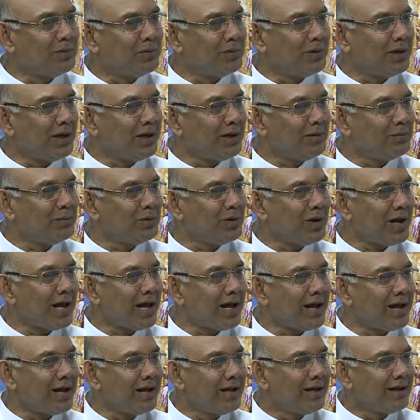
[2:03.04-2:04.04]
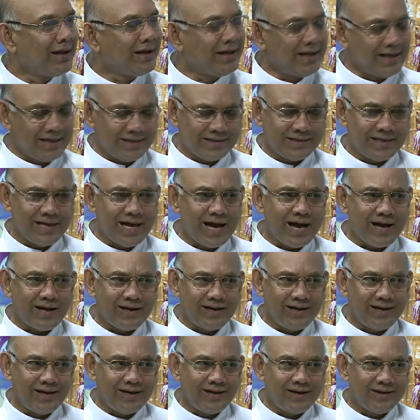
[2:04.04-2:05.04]
को नहीं बुलाया कैसे आ
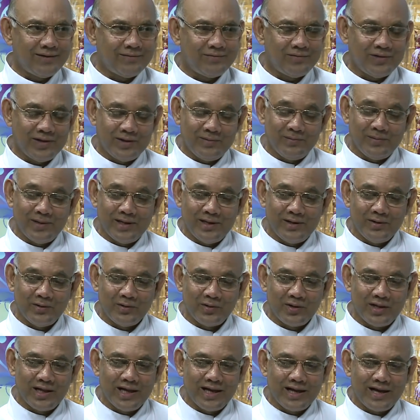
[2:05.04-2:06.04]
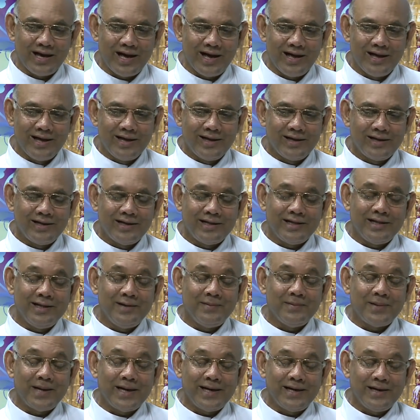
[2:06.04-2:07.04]
गए फिर मेरी ओर देखा
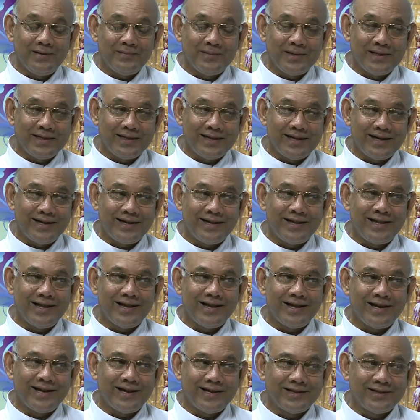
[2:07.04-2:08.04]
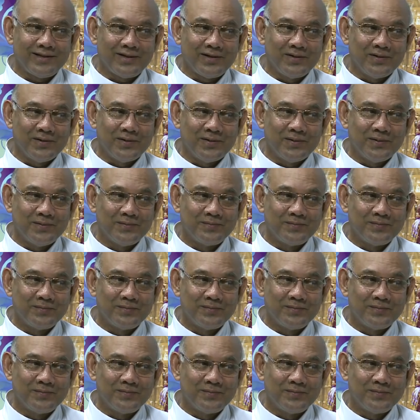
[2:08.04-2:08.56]
कितनी बार निमंत्रण दिया रात को